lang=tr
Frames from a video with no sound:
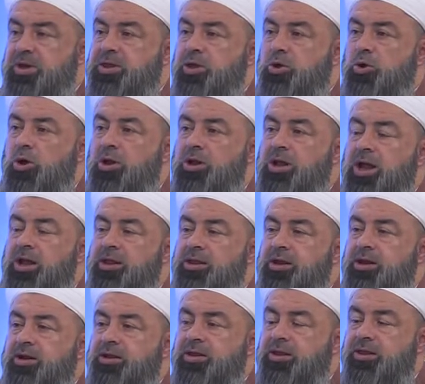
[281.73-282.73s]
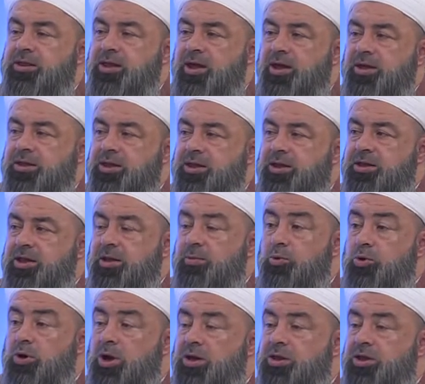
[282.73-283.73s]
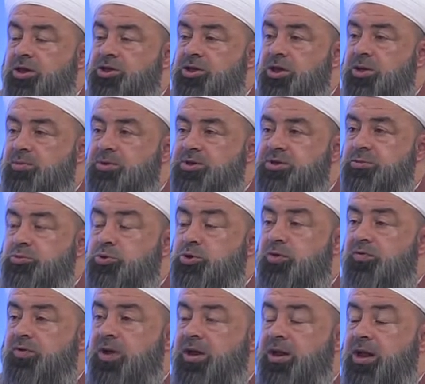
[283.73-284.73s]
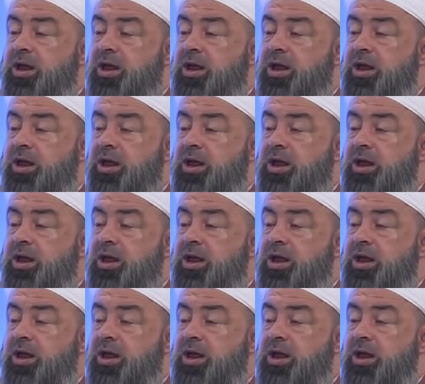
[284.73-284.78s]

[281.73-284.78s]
yönlendirdiğin takdirde bu kardeşliğimizi bu sefer